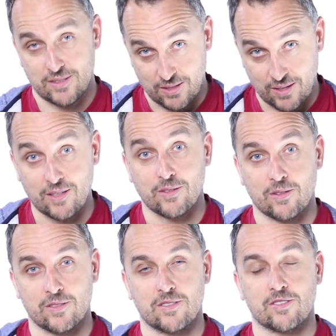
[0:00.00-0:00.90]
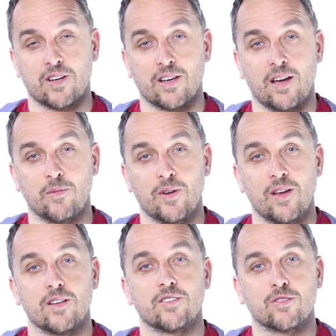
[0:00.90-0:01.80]
co ja dostrzegam,
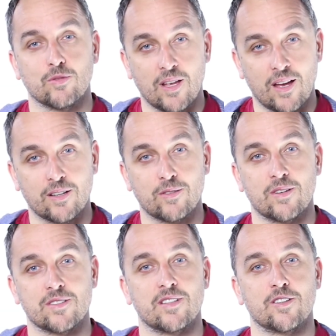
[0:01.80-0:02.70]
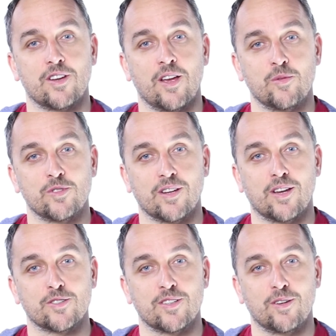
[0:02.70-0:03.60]
cuda, które zdarzają się
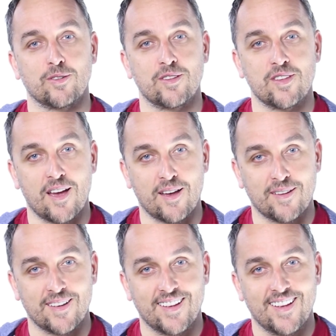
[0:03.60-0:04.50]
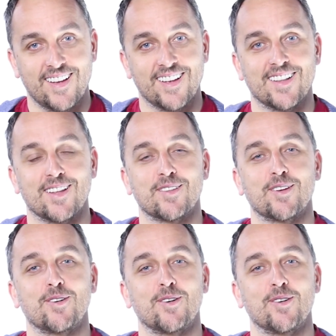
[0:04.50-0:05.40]
każdego dnia.
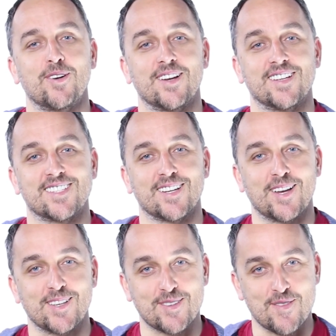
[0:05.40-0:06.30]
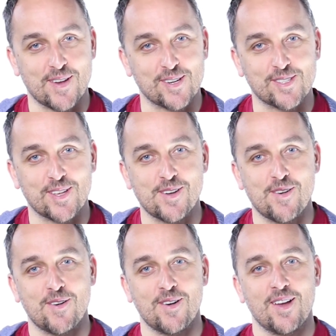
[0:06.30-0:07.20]
Dlatego zachęcam
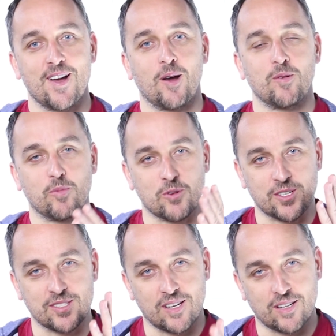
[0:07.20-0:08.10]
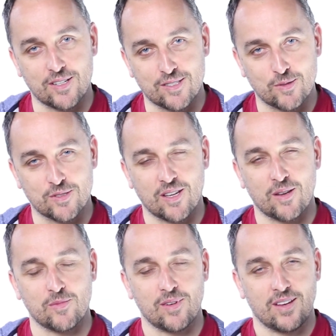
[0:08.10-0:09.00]
każdego, aby poszedł za
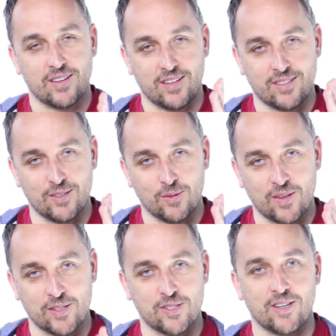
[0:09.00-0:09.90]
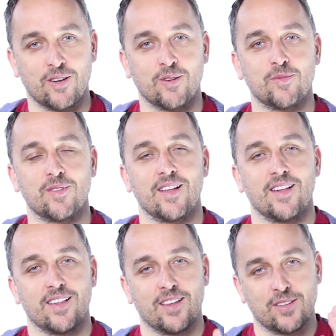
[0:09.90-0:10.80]
Chrystusem, jedyną nadzieją,
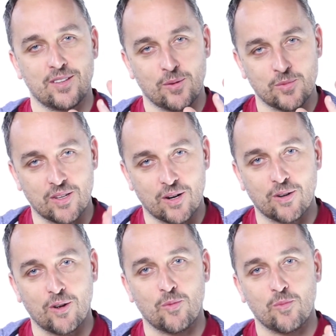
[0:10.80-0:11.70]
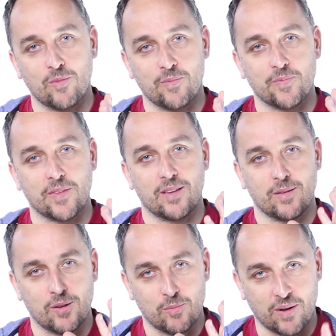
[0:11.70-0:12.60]
jedyną drogą,
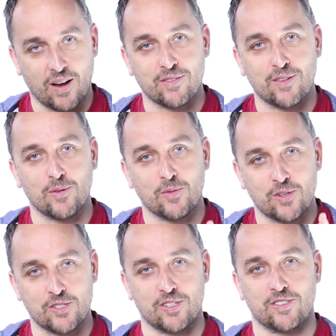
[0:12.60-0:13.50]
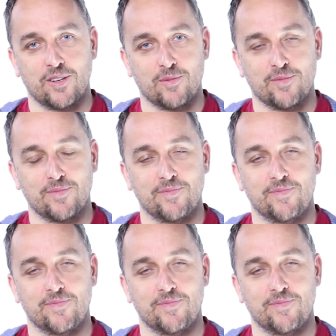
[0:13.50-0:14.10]
prawdą i życiem.